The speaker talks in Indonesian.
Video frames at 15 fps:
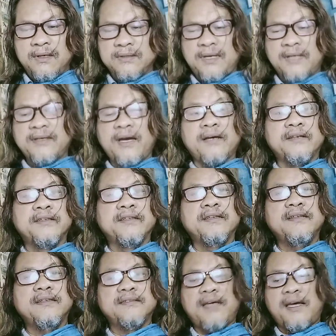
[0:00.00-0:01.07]
Sajak
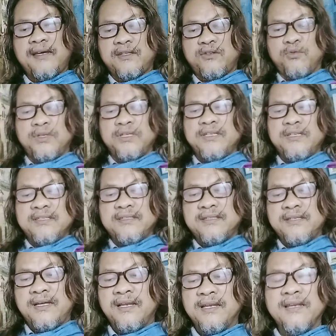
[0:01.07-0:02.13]
ini saya tulis
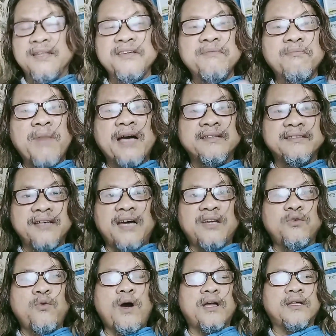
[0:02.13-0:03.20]
5
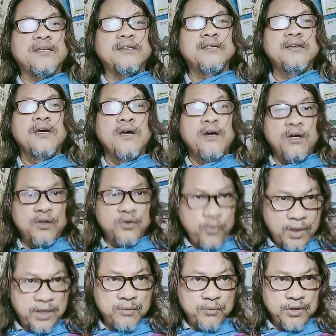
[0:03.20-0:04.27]
Januari
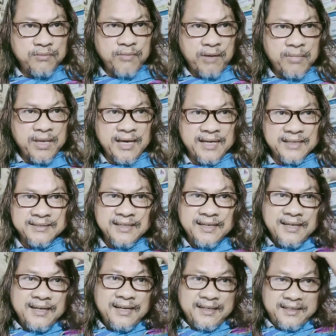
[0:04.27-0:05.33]
2015
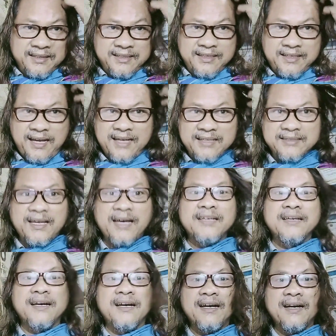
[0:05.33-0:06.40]
ketika
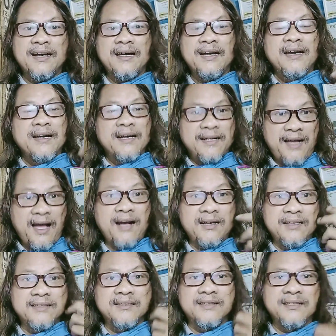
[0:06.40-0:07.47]
saya
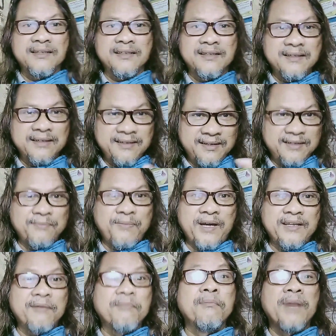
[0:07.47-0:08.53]
kangen
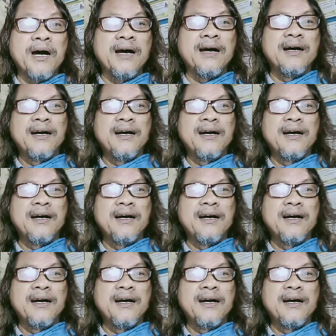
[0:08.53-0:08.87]
kepada emak.